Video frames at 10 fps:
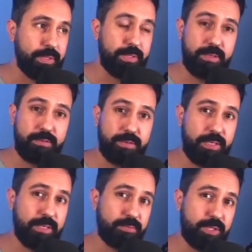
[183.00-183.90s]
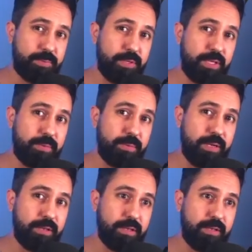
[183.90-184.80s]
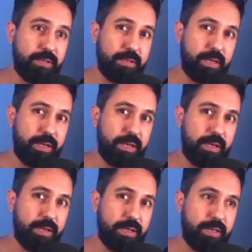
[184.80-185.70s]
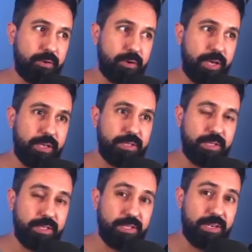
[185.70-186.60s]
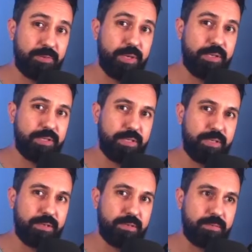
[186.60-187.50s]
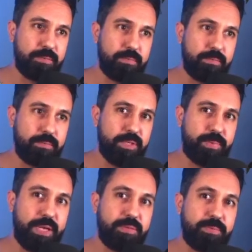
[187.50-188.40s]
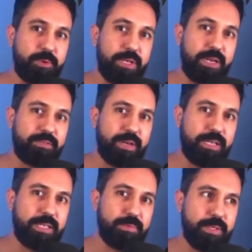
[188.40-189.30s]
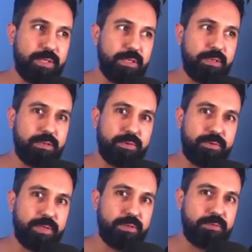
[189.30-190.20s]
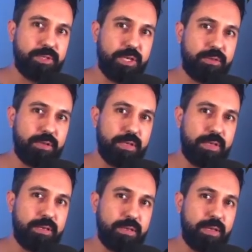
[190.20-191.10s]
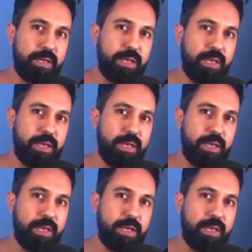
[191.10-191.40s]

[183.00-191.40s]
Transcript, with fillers: pensando que esse é um tipo de trabalho que, uh, recorrente que geralmente te pedem para alterar várias camisetas, eu vou fazer de um jeito aqui